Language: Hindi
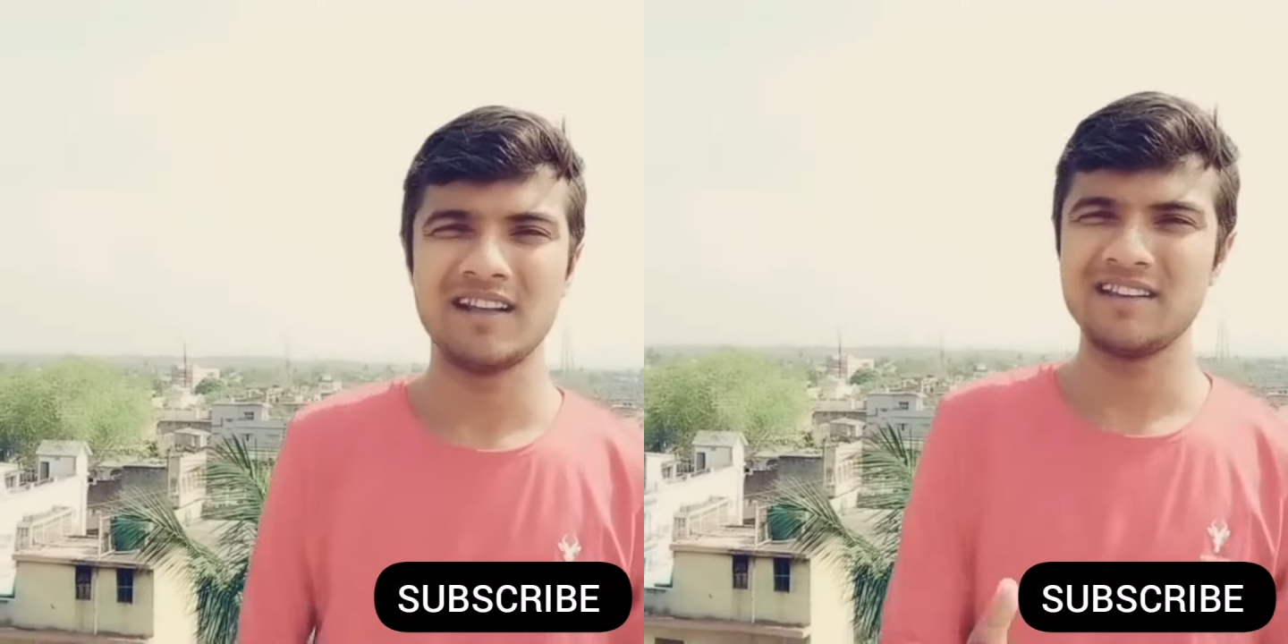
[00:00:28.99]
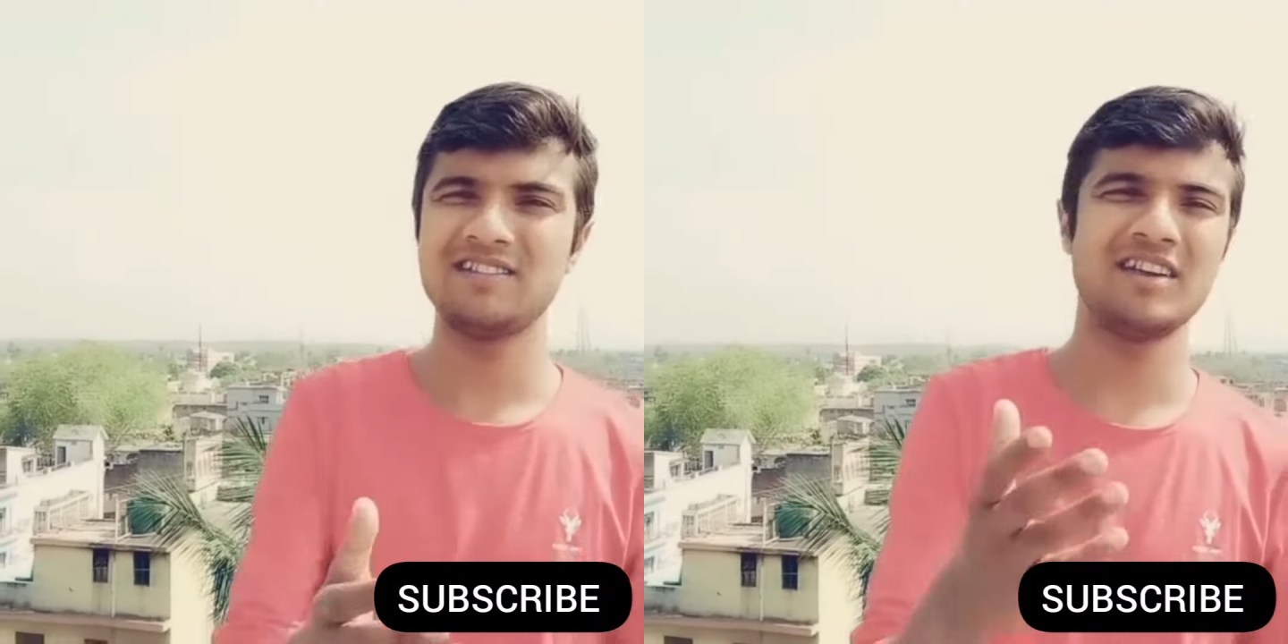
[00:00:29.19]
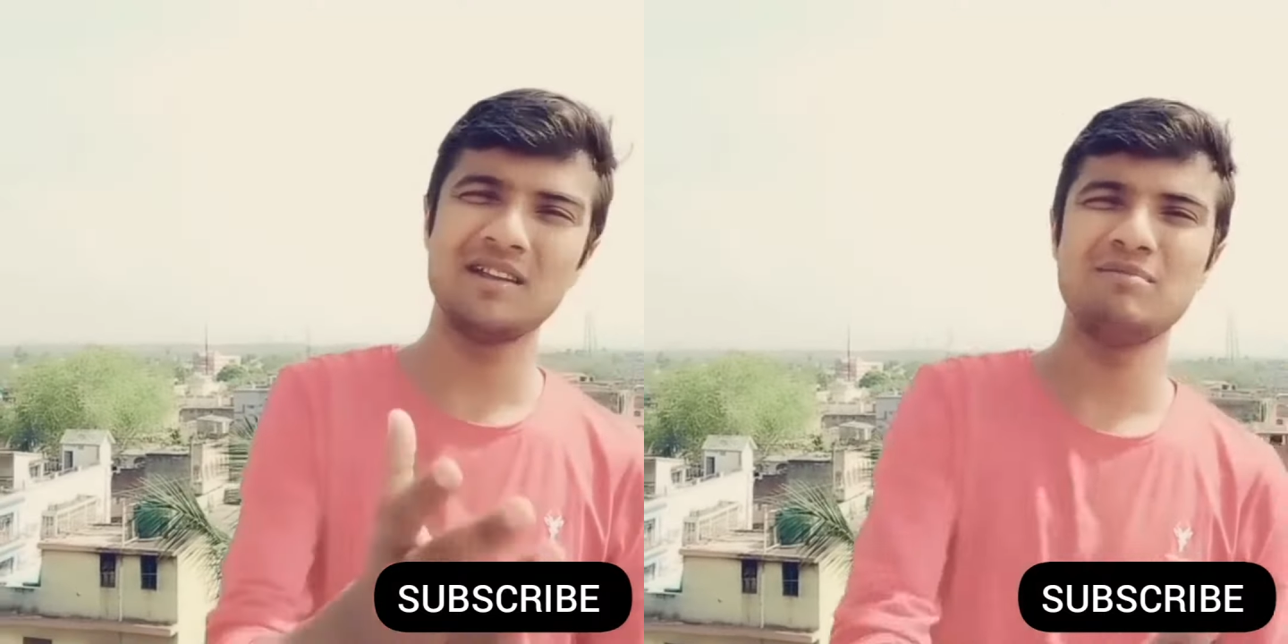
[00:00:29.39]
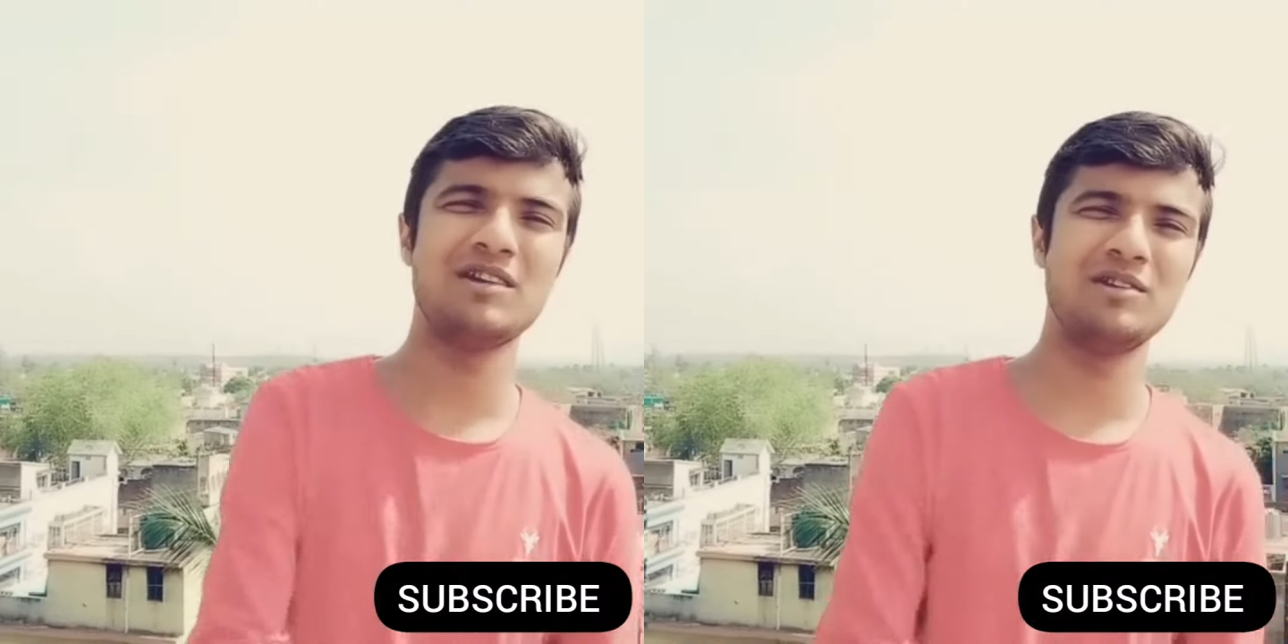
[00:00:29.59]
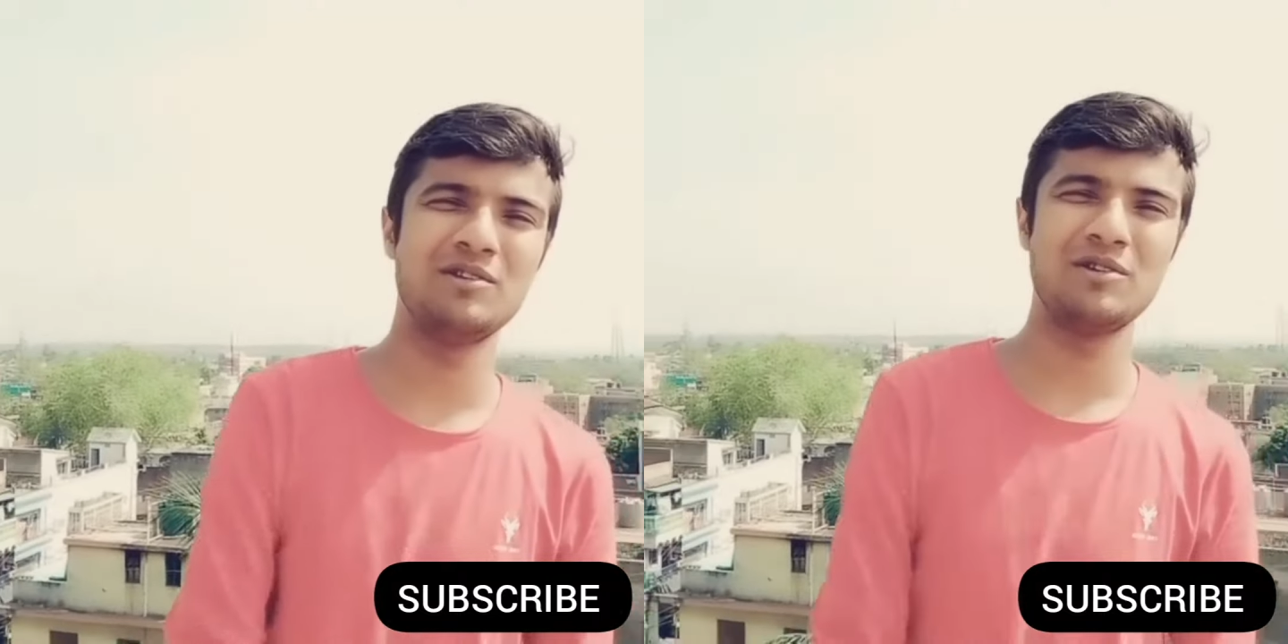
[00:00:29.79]
अरे शर्म
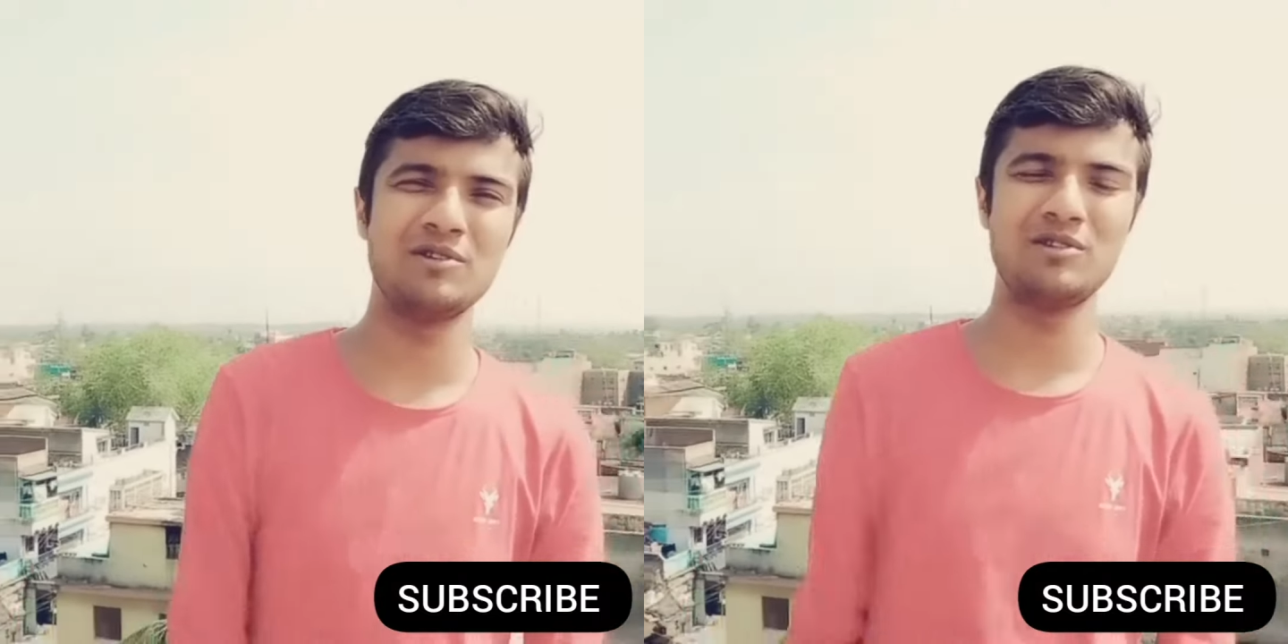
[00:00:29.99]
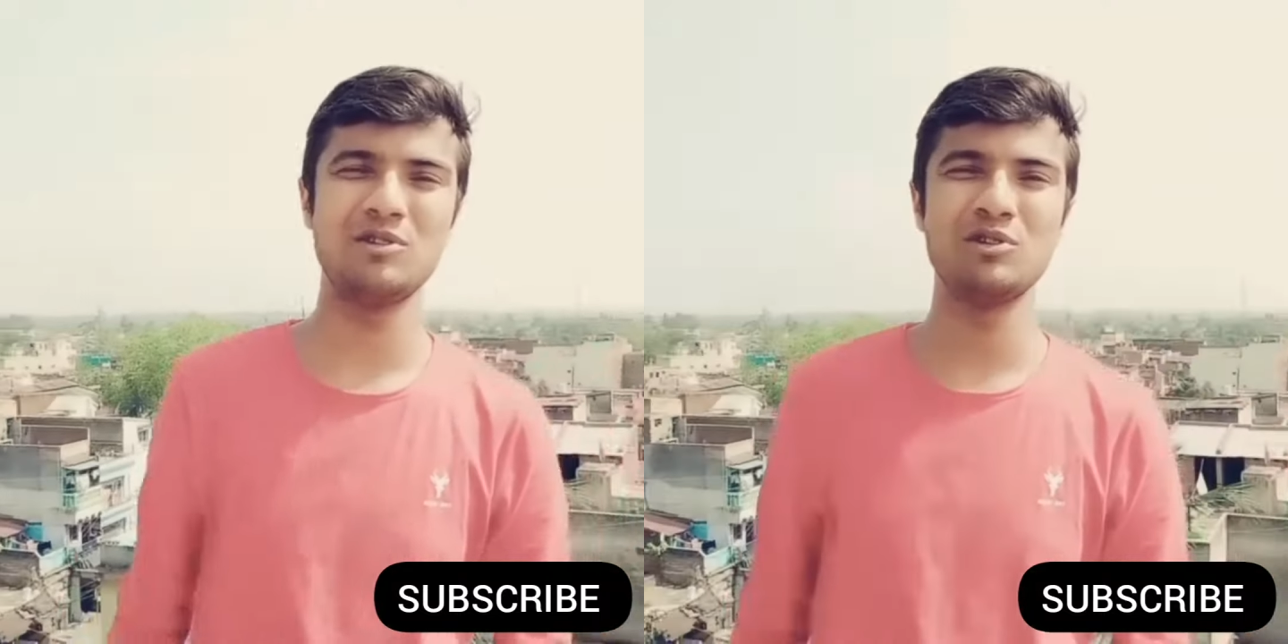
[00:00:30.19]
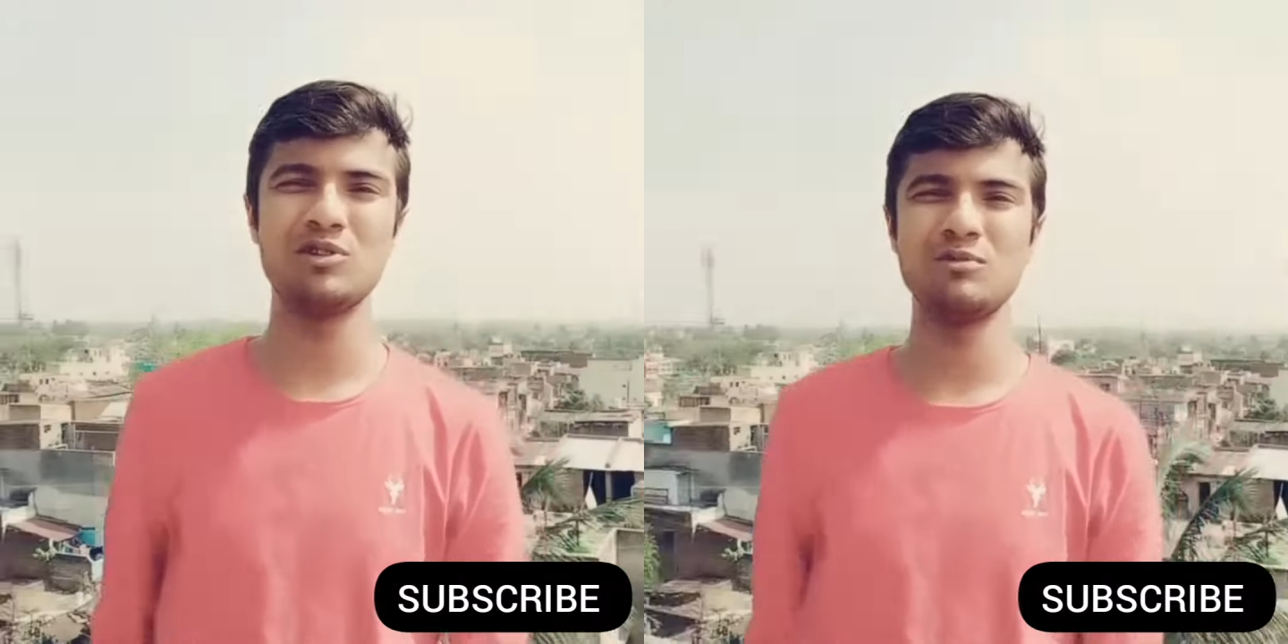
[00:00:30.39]
करो कुछ तो